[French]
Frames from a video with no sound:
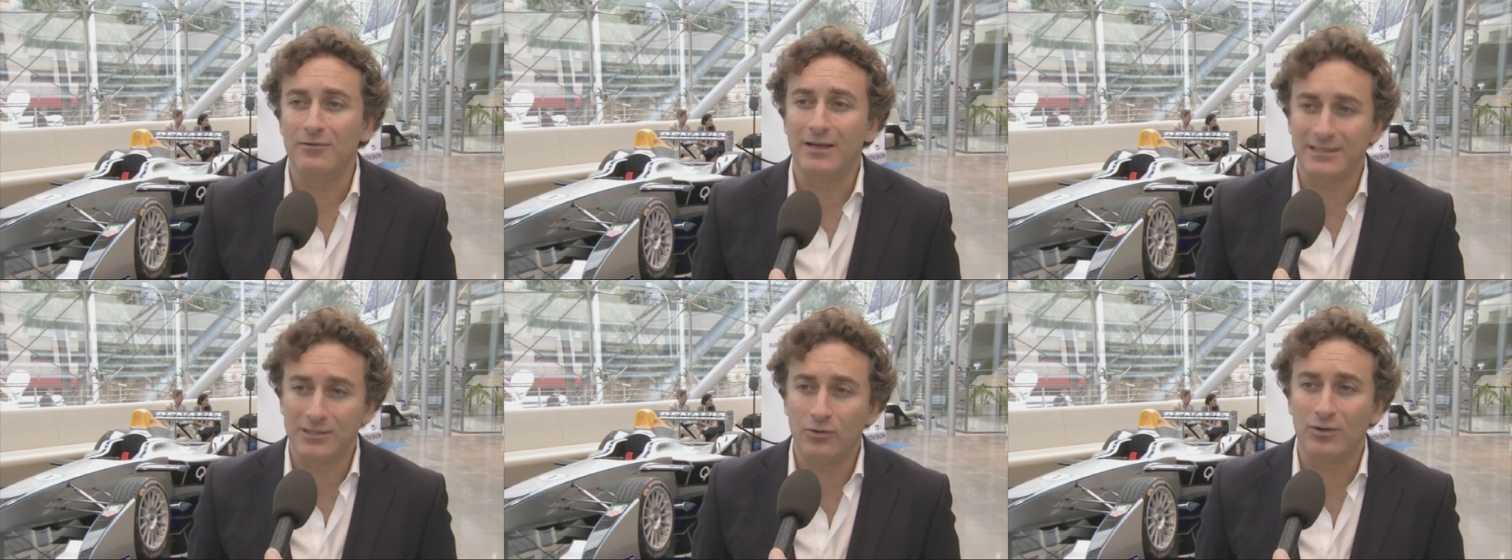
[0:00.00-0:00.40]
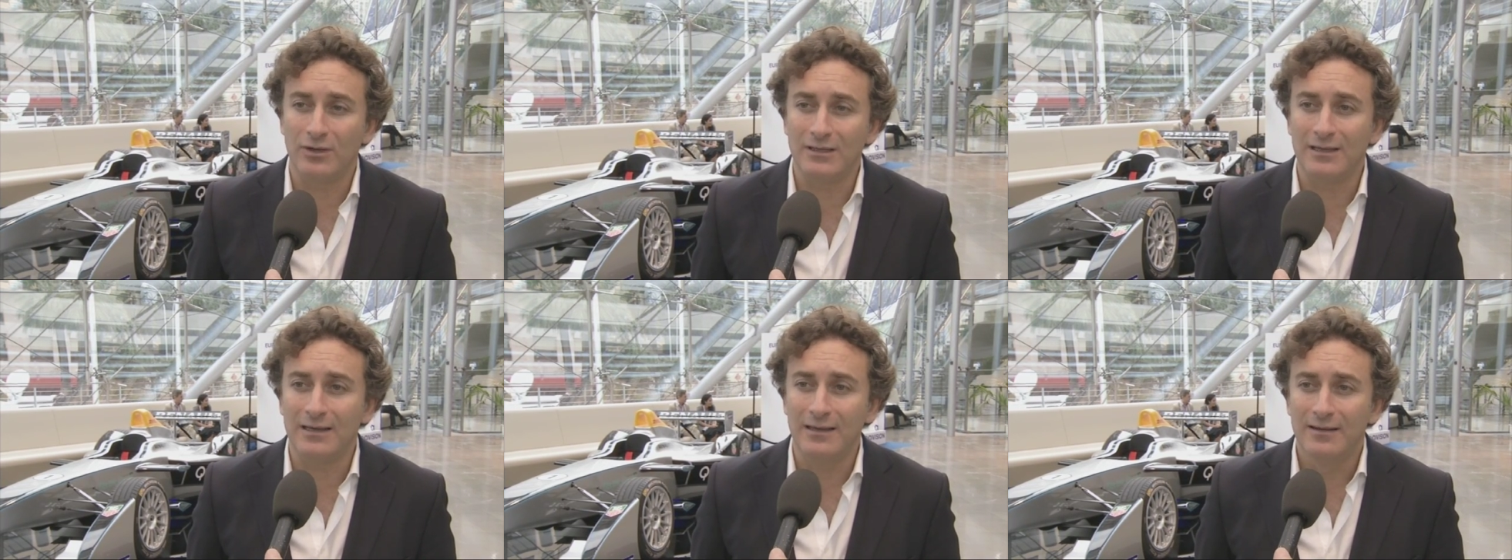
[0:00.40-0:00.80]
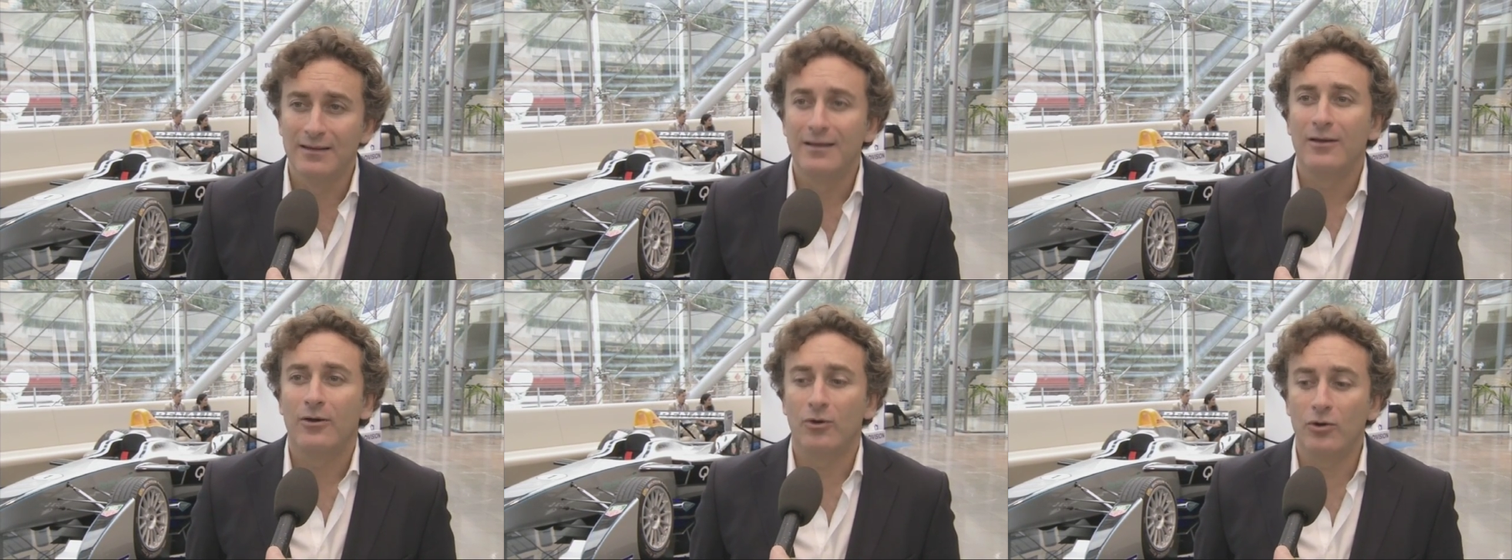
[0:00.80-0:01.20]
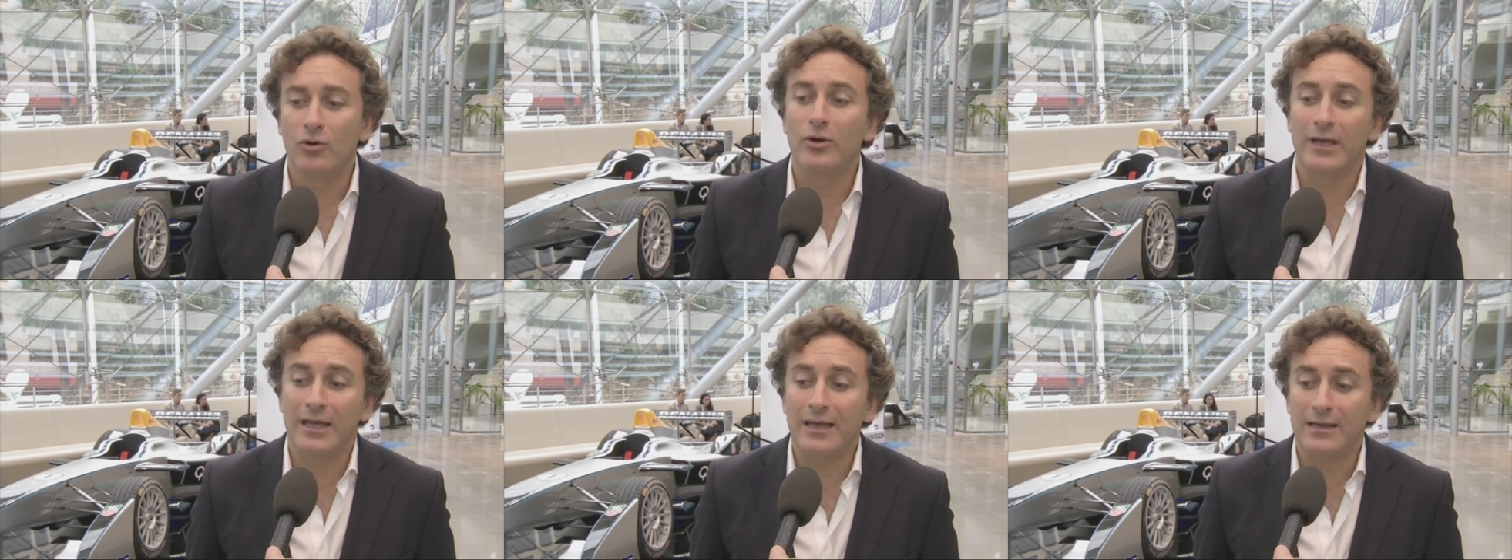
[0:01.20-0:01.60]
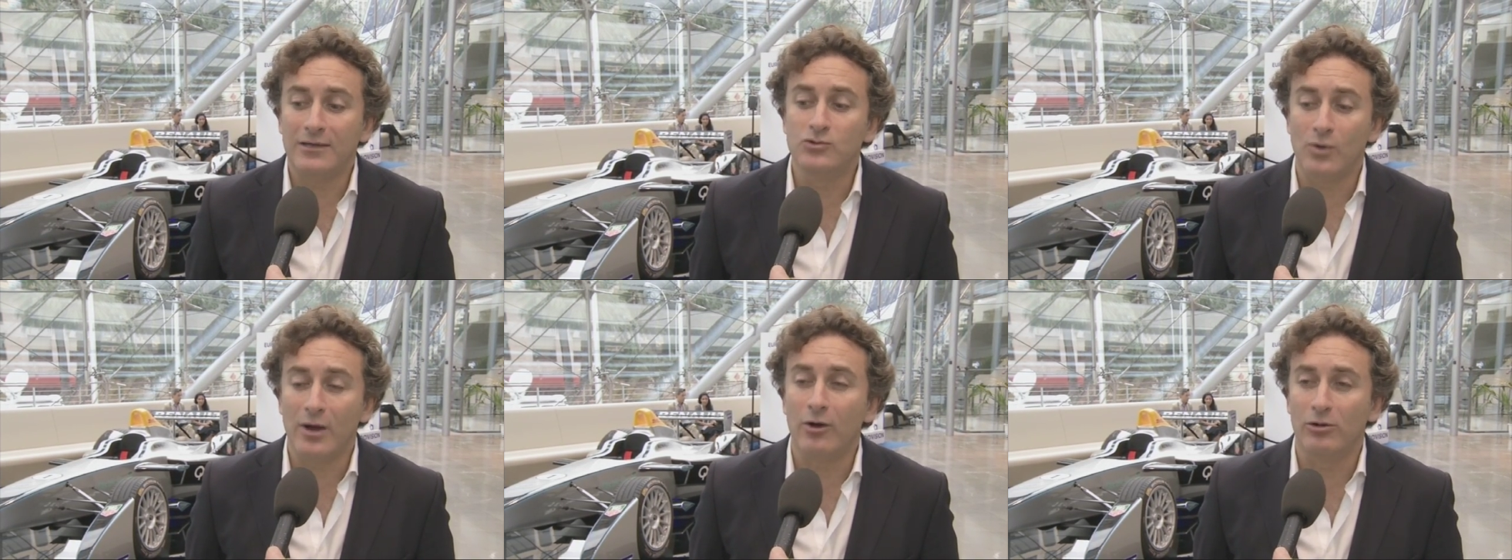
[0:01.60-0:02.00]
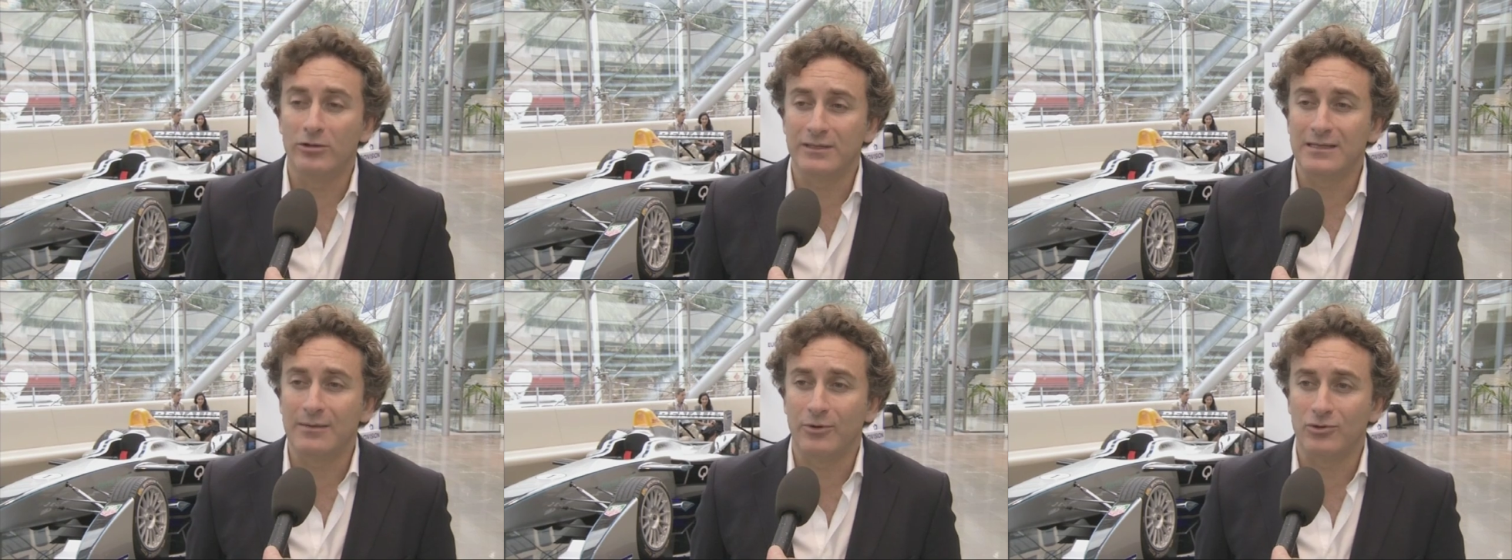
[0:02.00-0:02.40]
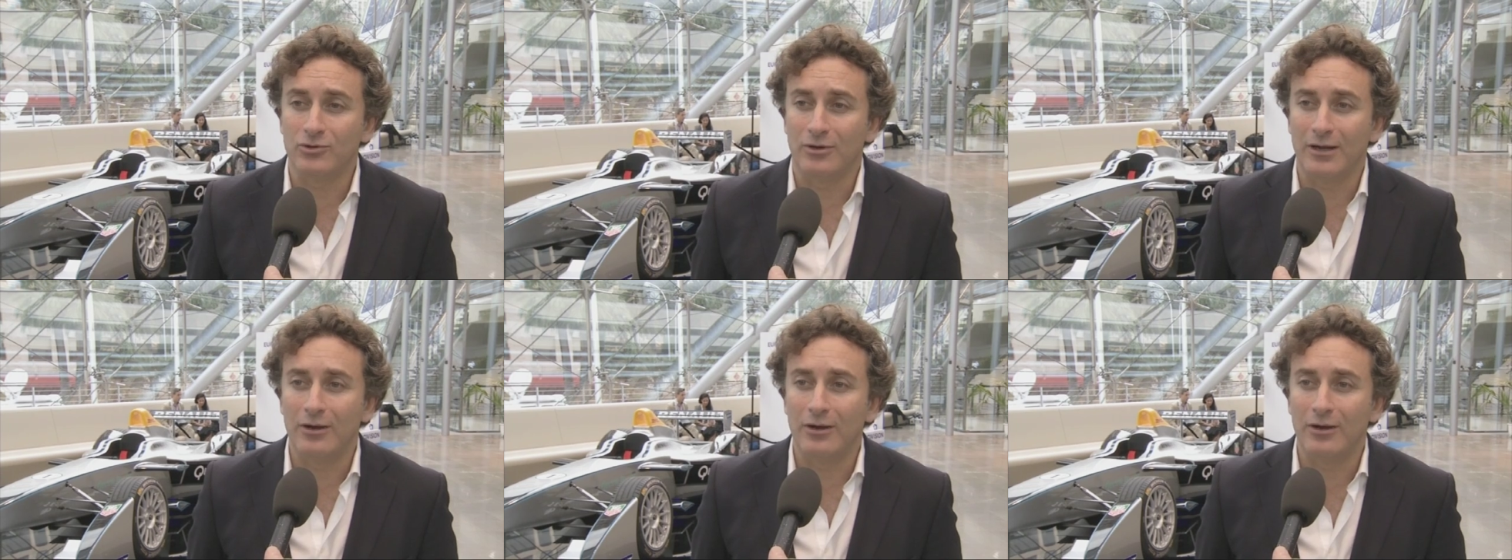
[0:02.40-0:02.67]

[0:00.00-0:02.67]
de la sécurité, Renault joue un rôle très important.